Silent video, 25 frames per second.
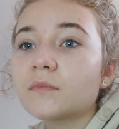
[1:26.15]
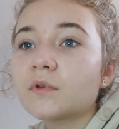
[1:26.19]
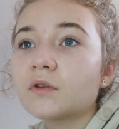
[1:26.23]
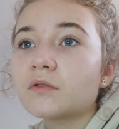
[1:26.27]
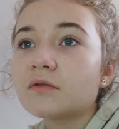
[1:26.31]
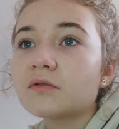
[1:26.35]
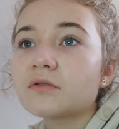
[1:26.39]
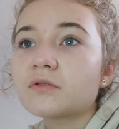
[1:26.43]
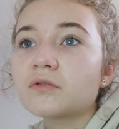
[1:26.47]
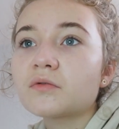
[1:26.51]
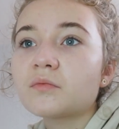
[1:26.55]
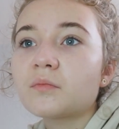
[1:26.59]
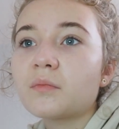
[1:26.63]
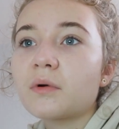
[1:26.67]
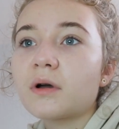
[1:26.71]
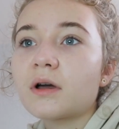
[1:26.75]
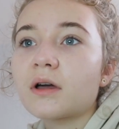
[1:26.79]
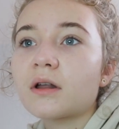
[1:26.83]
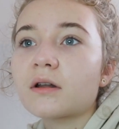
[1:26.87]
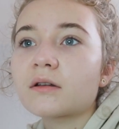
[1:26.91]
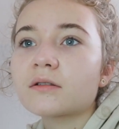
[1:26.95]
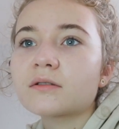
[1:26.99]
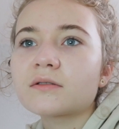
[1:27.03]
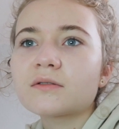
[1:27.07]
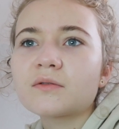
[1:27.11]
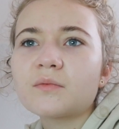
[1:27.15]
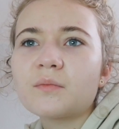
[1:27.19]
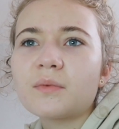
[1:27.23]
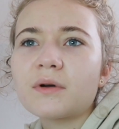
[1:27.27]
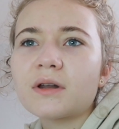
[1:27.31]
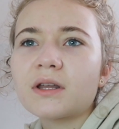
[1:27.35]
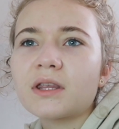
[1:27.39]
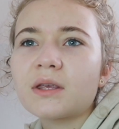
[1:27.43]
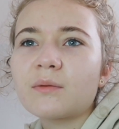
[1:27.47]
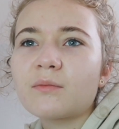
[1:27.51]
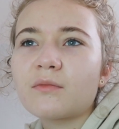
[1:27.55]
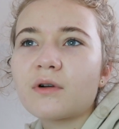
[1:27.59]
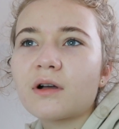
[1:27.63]
No super,
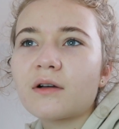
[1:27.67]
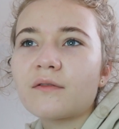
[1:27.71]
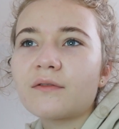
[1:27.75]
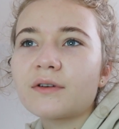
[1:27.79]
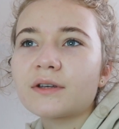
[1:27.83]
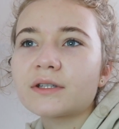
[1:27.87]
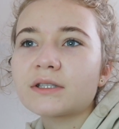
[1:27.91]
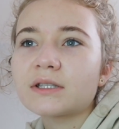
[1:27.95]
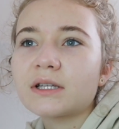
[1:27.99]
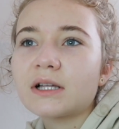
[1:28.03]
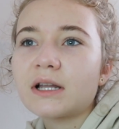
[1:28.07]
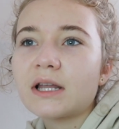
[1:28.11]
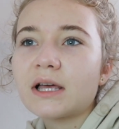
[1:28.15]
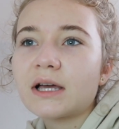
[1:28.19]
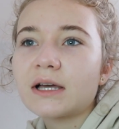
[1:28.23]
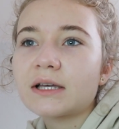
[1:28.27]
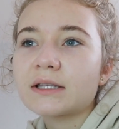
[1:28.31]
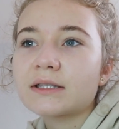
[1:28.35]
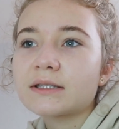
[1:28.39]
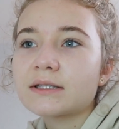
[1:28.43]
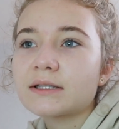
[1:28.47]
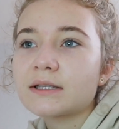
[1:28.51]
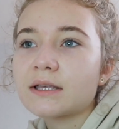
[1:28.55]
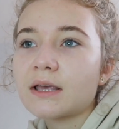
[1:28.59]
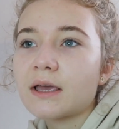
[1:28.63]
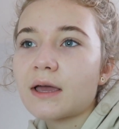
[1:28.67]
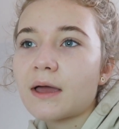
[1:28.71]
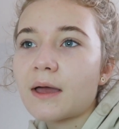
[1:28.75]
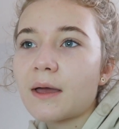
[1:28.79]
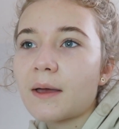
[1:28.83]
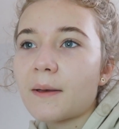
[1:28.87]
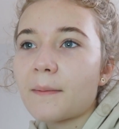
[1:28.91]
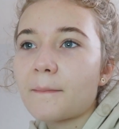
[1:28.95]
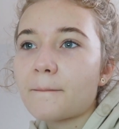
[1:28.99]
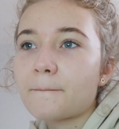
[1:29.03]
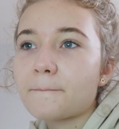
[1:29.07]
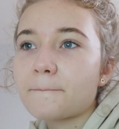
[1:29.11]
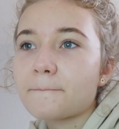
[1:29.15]
super, nie mogę wejść na lekcję
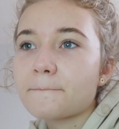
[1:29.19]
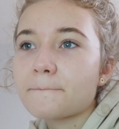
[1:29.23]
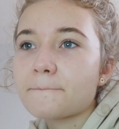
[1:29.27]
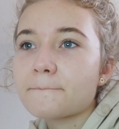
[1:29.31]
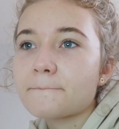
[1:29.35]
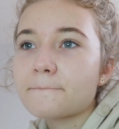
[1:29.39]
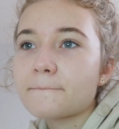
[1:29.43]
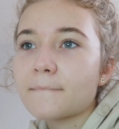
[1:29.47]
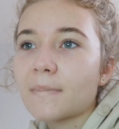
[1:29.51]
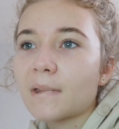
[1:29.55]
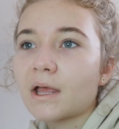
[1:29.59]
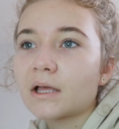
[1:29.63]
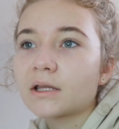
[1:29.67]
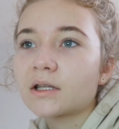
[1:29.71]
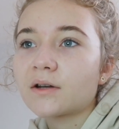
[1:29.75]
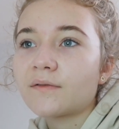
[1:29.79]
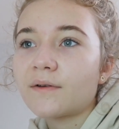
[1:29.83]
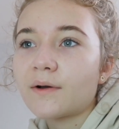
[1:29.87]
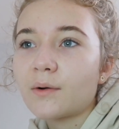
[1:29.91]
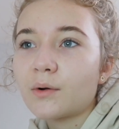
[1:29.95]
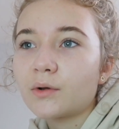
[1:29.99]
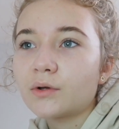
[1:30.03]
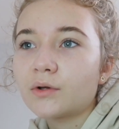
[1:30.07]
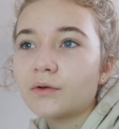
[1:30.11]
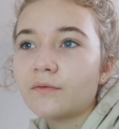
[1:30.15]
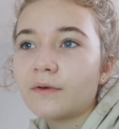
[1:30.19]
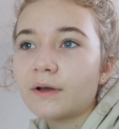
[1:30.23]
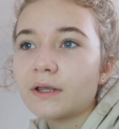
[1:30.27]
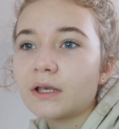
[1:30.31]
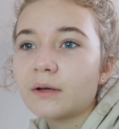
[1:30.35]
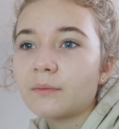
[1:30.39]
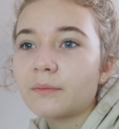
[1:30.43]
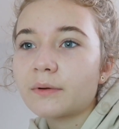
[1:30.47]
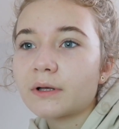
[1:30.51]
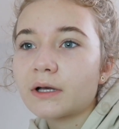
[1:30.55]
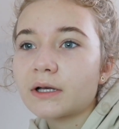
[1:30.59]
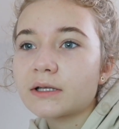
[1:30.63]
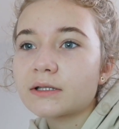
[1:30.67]
Trwa
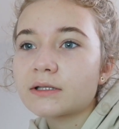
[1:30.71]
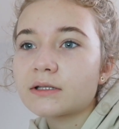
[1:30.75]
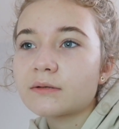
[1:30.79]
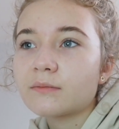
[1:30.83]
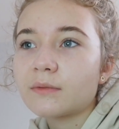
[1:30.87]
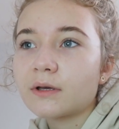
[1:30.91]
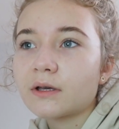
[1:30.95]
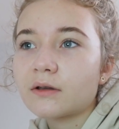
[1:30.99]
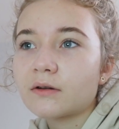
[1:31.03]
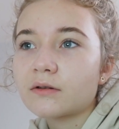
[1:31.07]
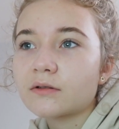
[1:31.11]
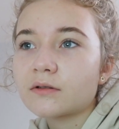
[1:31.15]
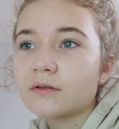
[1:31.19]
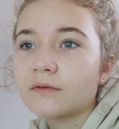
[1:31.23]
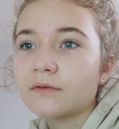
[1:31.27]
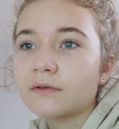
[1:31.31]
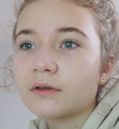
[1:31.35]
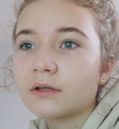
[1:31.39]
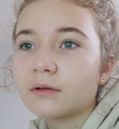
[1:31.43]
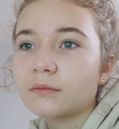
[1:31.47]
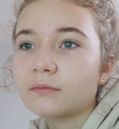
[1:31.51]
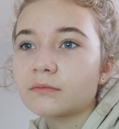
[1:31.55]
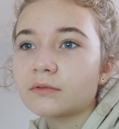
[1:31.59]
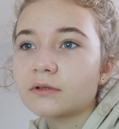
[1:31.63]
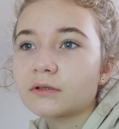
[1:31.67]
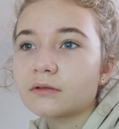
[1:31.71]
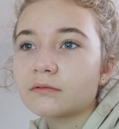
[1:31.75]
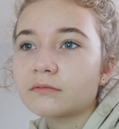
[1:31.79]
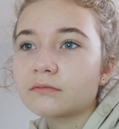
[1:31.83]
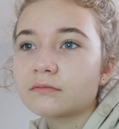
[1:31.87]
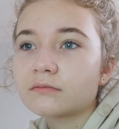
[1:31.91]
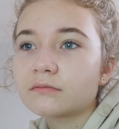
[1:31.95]
ładowanie aplikacji Microsoft Teams